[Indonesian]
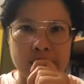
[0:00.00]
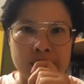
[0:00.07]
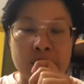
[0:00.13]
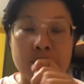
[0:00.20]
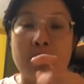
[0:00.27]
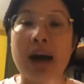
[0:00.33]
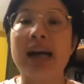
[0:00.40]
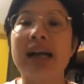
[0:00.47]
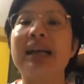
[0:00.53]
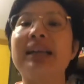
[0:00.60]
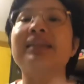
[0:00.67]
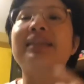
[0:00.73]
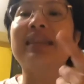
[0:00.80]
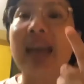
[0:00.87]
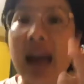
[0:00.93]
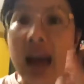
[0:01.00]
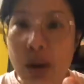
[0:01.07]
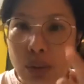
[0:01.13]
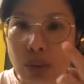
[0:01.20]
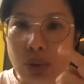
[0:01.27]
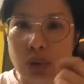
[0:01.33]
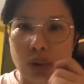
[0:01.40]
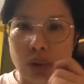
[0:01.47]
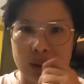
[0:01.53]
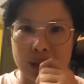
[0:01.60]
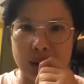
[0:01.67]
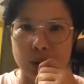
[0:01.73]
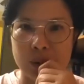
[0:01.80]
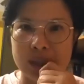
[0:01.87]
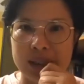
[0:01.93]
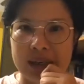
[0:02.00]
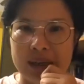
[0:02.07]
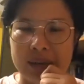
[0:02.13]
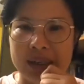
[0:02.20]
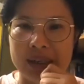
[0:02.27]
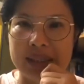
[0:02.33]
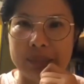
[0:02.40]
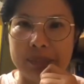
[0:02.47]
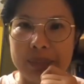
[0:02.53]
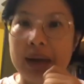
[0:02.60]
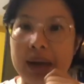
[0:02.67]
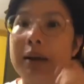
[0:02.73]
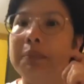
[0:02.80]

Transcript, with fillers: bahkan tahu orang tuanya namanya siapa,